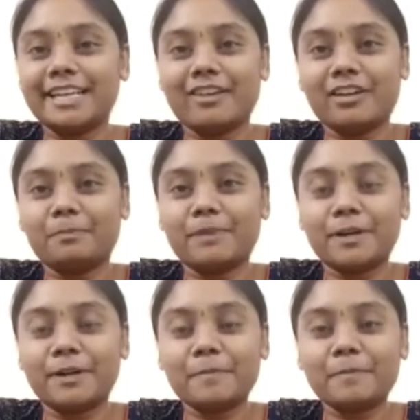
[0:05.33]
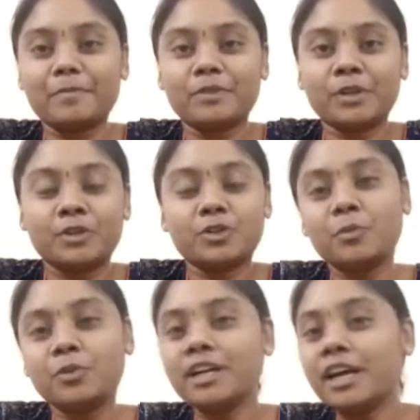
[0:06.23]
డెవలప్మెంట్ సో
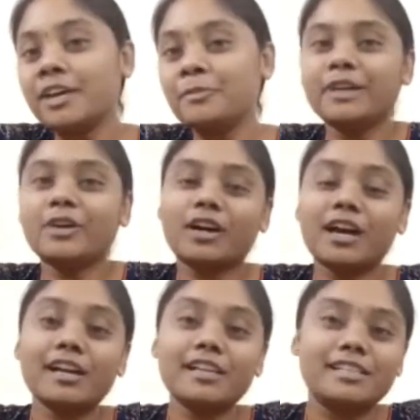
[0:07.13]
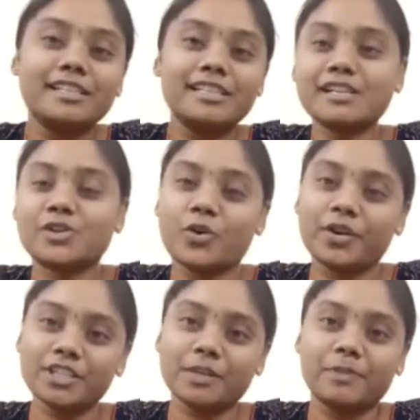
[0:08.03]
ముందుగా నేను మీకు ఒక చిన్న స్టోరీ
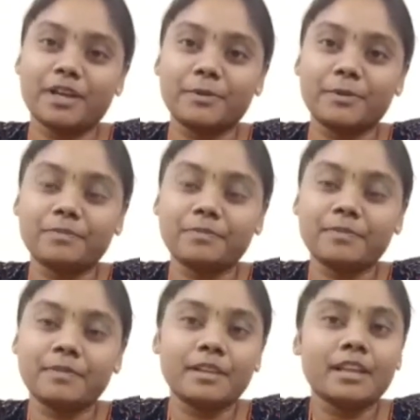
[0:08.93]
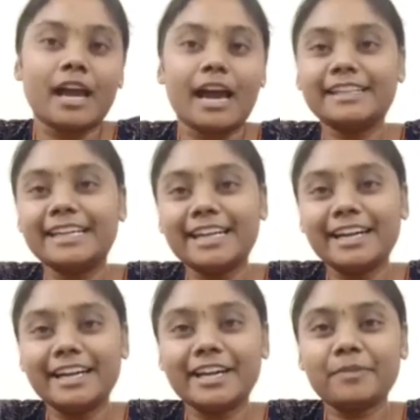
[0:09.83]
చెప్తాను
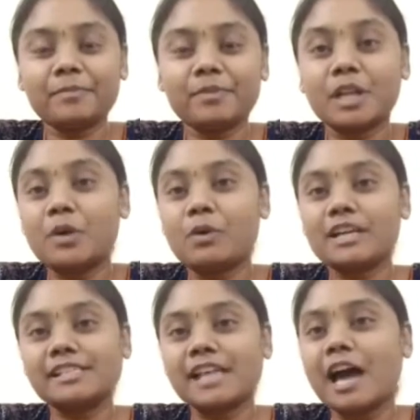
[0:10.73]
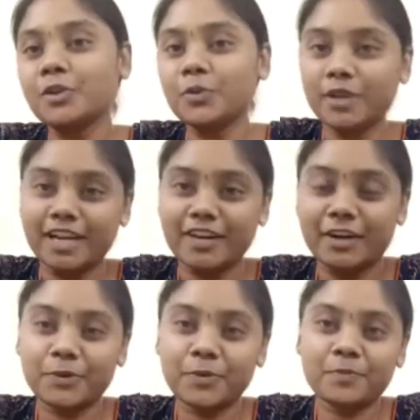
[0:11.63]
అదేంటంటే ఒక సాధు
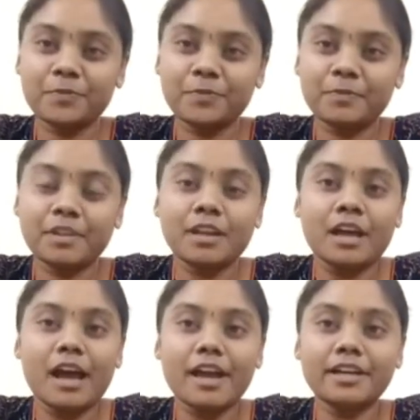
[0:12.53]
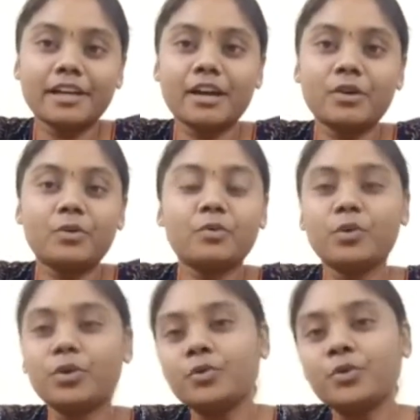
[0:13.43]
ఉండేవాడు ఆయన
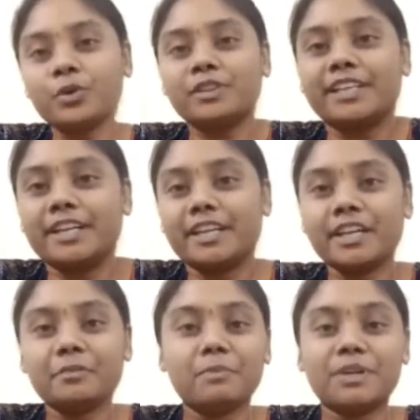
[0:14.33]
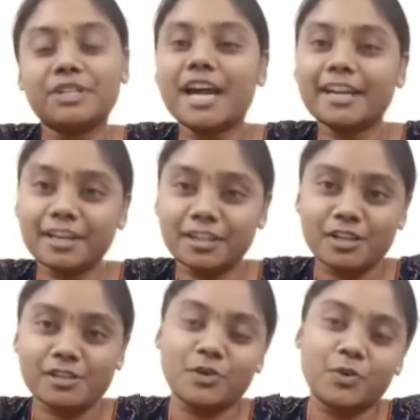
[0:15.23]
ఊరు ఊరు తిరిగి భిక్షాటన
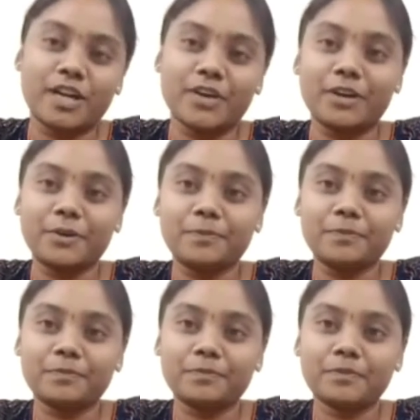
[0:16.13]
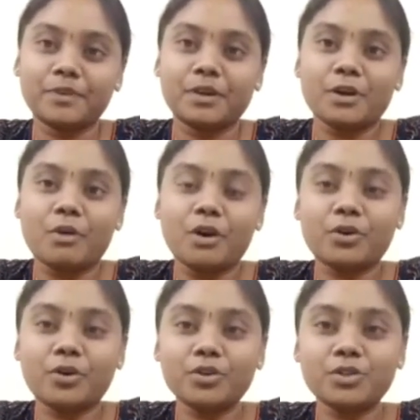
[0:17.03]
చేస్తూ ఉండేవాడు
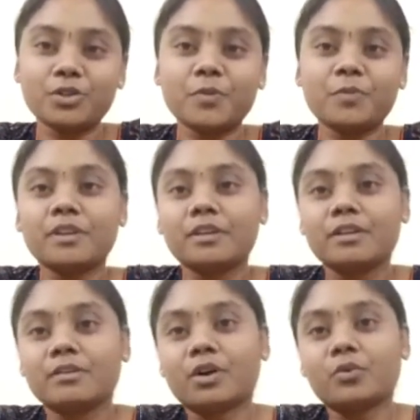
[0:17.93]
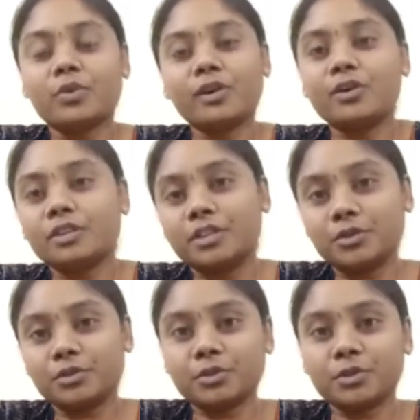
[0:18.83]
ఒకరోజు ఒక ఊరిలో
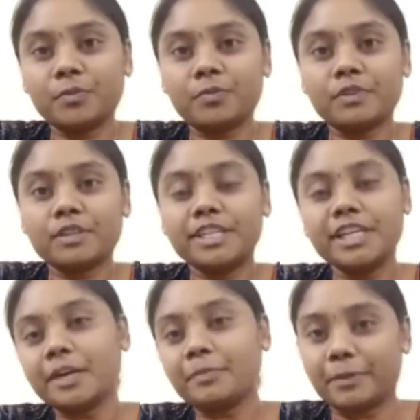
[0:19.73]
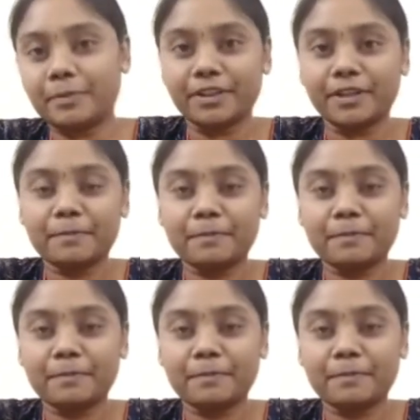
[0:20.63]
తిరుగుతూ చీకటి పడిపోయింది